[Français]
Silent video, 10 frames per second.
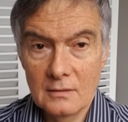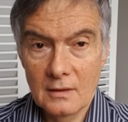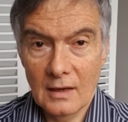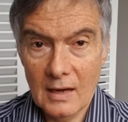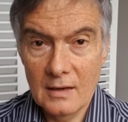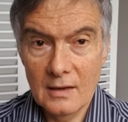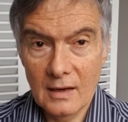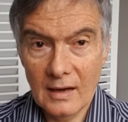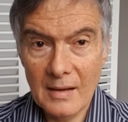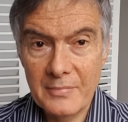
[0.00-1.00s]

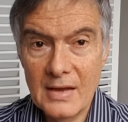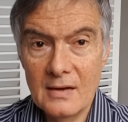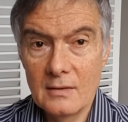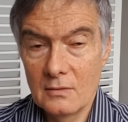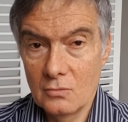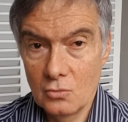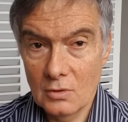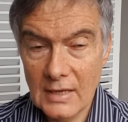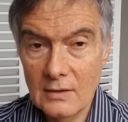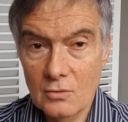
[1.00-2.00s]
rappel de
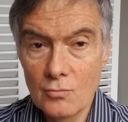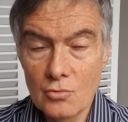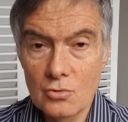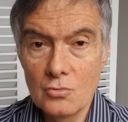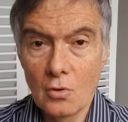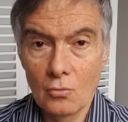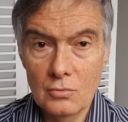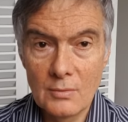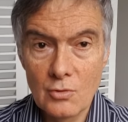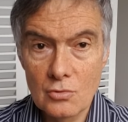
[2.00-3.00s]
quelques mesures ou
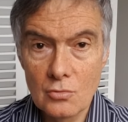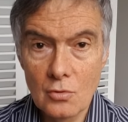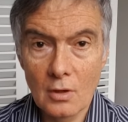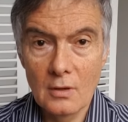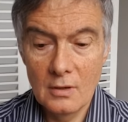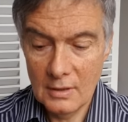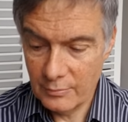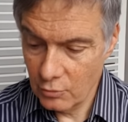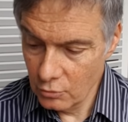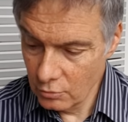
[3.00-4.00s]
des mesures les
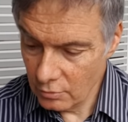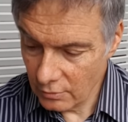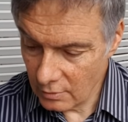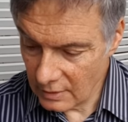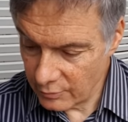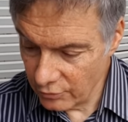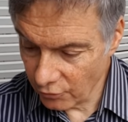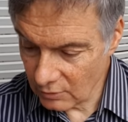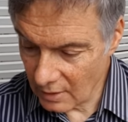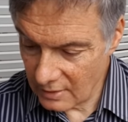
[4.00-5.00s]
plus, les plus,
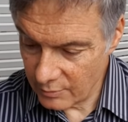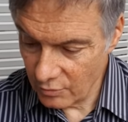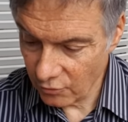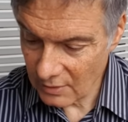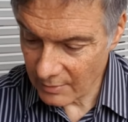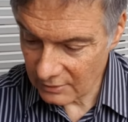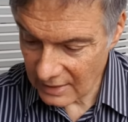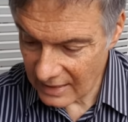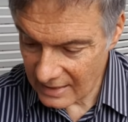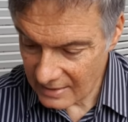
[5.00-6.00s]

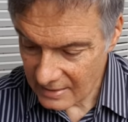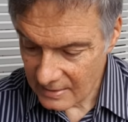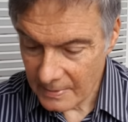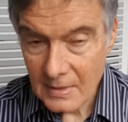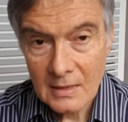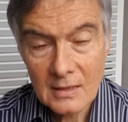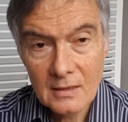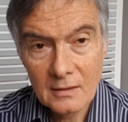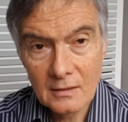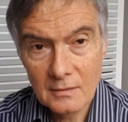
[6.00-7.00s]
fondamentales,
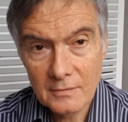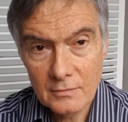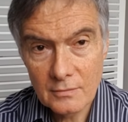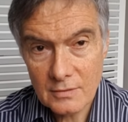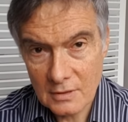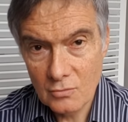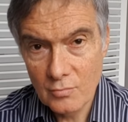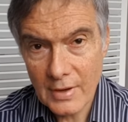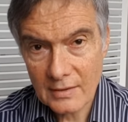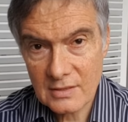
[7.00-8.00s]
euh, c'est d'une
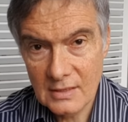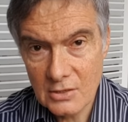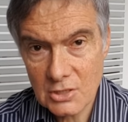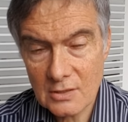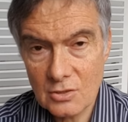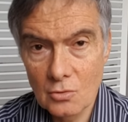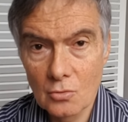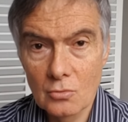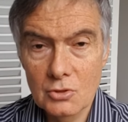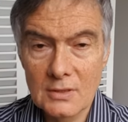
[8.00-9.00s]
part, c'est
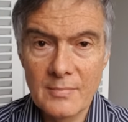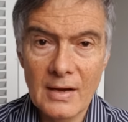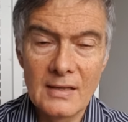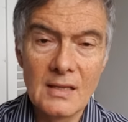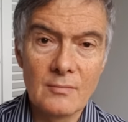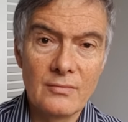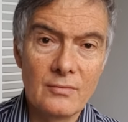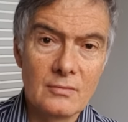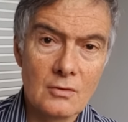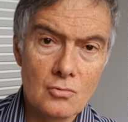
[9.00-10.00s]
l'injection, j'en ai parlé dans,
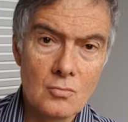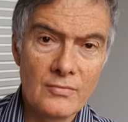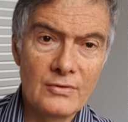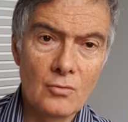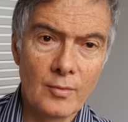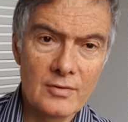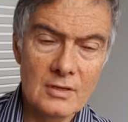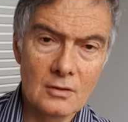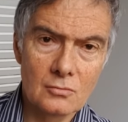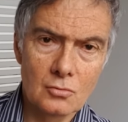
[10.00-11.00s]
une de mes vidéos
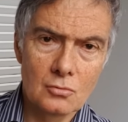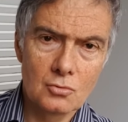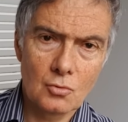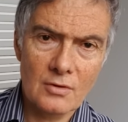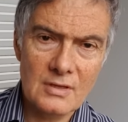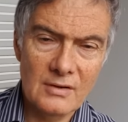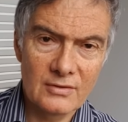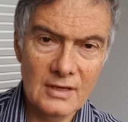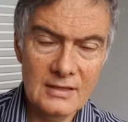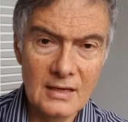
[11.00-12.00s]
précédentes, je crois que c'est
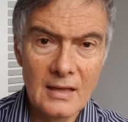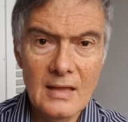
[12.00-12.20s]
l'avant-dernière,